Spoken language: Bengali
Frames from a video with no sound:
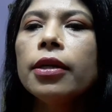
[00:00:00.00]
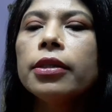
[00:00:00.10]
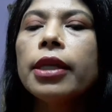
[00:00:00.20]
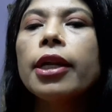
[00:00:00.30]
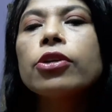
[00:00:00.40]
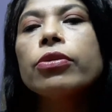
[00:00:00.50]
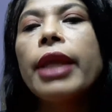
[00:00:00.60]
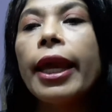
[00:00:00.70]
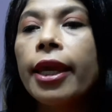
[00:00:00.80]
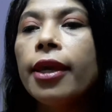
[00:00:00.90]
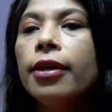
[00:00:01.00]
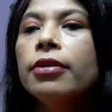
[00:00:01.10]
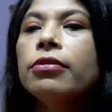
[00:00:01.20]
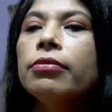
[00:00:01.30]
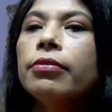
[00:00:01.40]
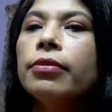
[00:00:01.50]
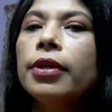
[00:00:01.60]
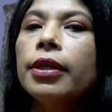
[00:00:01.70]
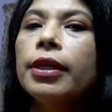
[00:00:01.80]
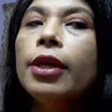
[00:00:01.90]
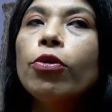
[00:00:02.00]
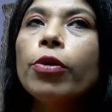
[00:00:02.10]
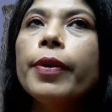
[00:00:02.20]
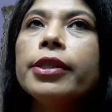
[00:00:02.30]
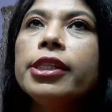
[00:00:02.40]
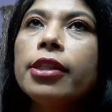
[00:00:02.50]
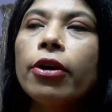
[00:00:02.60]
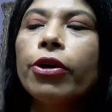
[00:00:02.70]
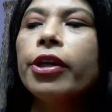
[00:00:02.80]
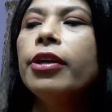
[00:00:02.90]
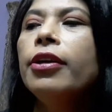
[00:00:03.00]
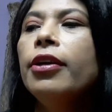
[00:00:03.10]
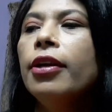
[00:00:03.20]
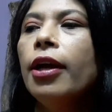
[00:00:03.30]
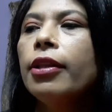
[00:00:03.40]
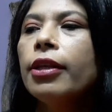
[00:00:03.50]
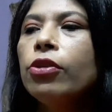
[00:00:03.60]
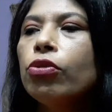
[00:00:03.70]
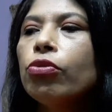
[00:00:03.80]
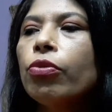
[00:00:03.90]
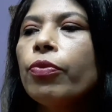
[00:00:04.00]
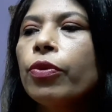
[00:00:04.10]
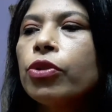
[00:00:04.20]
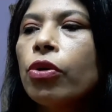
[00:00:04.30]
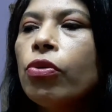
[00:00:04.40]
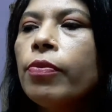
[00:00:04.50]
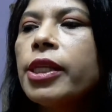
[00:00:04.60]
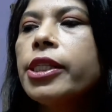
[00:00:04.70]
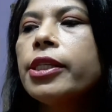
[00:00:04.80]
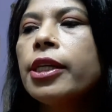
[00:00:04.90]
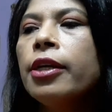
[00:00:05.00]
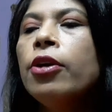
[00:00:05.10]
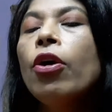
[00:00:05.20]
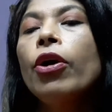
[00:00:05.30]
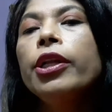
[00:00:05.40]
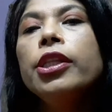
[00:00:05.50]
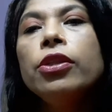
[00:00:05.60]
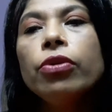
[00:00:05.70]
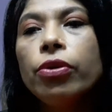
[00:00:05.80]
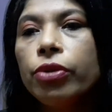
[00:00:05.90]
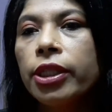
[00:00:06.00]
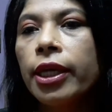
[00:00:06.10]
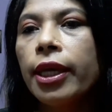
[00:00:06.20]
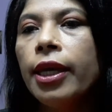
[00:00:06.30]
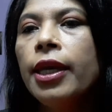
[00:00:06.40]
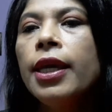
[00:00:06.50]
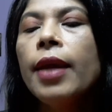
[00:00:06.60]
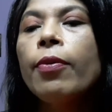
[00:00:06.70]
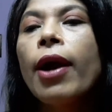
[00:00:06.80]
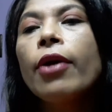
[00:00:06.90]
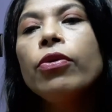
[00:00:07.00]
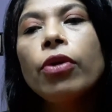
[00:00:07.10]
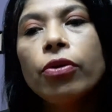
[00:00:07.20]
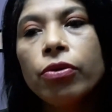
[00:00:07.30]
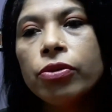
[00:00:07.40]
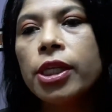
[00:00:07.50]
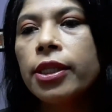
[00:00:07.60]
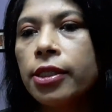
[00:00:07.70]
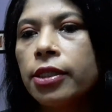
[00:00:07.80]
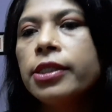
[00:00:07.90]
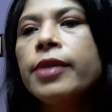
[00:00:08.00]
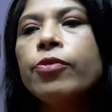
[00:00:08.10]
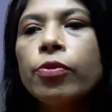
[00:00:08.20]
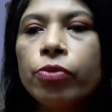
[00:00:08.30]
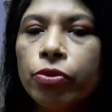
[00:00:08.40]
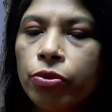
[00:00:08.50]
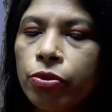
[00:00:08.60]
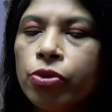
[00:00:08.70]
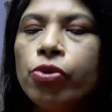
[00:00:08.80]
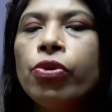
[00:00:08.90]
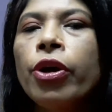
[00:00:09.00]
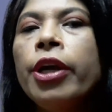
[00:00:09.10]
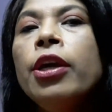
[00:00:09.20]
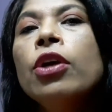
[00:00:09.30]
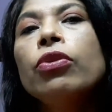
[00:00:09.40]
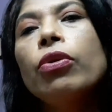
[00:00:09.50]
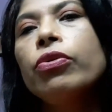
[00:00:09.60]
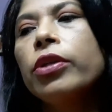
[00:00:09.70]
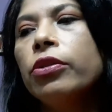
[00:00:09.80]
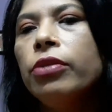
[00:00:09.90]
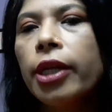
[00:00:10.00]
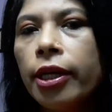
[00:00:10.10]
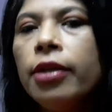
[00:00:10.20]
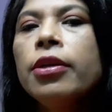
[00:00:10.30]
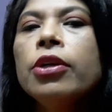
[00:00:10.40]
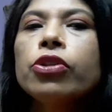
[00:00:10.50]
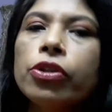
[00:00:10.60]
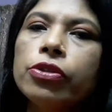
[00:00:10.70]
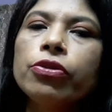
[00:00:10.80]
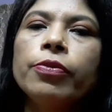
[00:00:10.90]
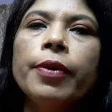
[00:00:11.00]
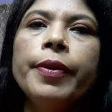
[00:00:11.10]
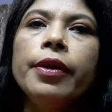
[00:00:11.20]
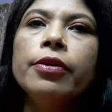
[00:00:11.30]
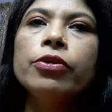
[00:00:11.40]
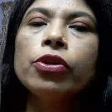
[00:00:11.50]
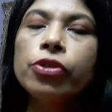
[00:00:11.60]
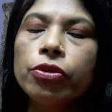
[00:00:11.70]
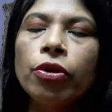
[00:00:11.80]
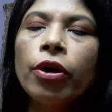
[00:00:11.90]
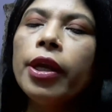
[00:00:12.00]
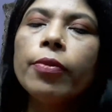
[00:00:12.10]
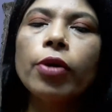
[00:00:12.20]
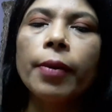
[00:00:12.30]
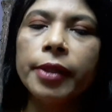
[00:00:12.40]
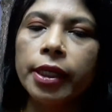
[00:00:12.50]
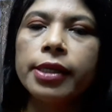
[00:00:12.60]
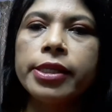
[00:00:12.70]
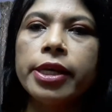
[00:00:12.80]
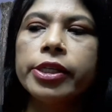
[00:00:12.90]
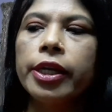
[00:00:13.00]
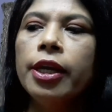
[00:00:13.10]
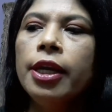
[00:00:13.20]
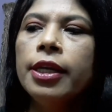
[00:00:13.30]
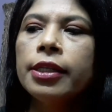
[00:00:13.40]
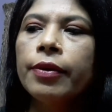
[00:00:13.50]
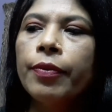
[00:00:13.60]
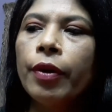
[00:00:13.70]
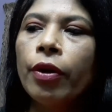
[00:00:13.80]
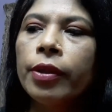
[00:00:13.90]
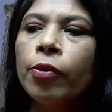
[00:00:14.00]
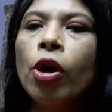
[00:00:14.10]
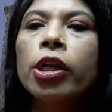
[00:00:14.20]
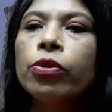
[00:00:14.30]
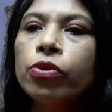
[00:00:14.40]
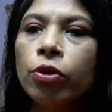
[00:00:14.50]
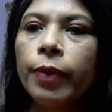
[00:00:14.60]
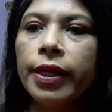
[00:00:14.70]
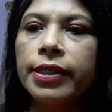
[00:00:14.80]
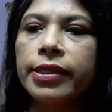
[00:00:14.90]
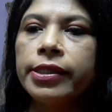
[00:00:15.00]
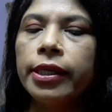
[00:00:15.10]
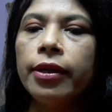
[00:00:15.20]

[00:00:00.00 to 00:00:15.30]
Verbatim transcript: তারা দেখে কি করবে চিন্তা করে কিন্তু যখন মাসিকটা অনেক দিন ধরে হতে থাকে এবং আরও অন্য অন্য সাথে সাথে সিমটম শুরু হয় তখন কিন্তু তারা সচেতনভাবে সচেতন হয় এবং আমাদের কাছে আসে যেমন হঠাৎ ওজন বেড়ে যাচ্ছে